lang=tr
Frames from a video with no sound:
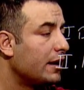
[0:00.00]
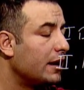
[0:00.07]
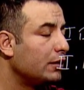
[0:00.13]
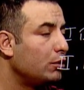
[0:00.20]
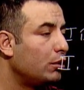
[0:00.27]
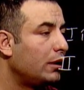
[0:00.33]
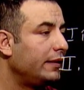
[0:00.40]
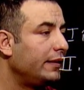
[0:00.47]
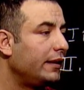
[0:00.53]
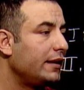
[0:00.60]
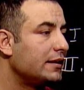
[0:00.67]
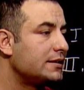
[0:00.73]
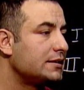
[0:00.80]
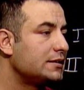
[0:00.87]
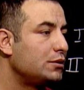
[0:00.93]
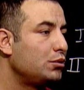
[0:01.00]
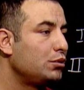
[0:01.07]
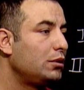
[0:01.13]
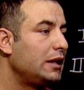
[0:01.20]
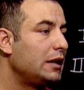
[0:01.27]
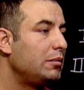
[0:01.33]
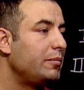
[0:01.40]
Katlı oranlar yasasını
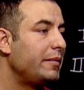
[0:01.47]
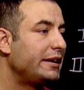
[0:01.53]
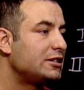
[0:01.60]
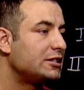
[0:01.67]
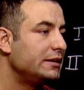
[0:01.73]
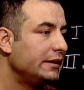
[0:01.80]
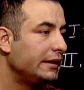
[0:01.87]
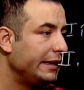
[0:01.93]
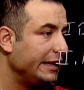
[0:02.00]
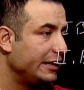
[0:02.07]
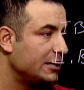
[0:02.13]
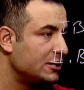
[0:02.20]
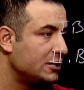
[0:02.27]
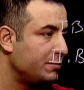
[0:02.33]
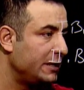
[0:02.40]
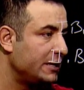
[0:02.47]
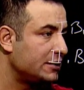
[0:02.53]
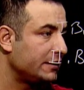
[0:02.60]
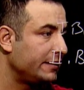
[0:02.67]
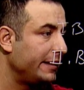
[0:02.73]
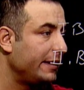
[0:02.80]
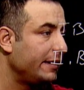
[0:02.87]
uygulayabilmek için ikinci
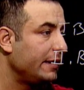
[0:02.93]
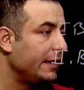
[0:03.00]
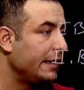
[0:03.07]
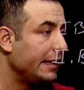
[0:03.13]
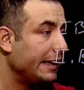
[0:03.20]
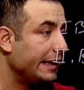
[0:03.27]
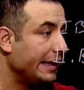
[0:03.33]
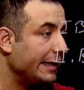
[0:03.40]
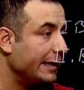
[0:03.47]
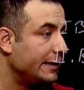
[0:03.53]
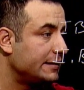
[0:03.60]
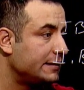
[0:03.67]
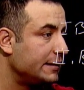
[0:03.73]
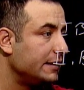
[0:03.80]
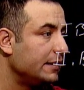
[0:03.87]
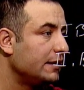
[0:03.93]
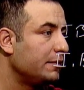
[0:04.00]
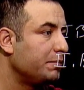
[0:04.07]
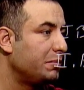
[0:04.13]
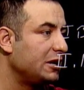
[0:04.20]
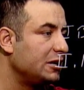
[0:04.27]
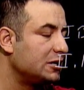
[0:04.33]
bileşikte x'i
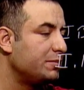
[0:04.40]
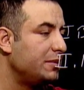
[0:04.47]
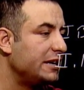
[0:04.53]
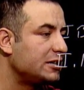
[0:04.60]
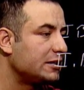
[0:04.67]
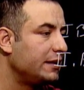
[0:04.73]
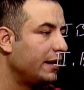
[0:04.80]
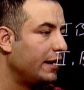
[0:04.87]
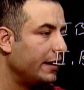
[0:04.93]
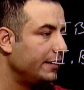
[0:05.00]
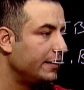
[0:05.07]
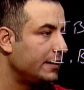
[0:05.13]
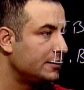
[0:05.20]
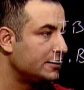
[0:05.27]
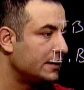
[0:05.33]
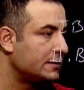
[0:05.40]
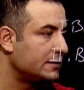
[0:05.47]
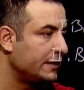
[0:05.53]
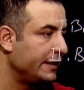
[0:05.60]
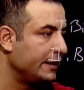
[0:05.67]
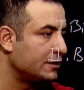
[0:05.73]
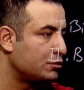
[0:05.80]
birinci bileşikle aynı
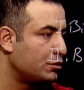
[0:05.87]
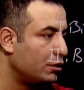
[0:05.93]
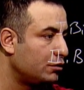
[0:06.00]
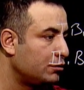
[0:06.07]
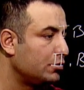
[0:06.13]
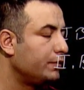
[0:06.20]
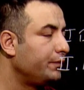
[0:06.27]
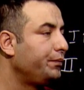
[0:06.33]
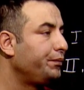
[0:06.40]
alacağız. x4.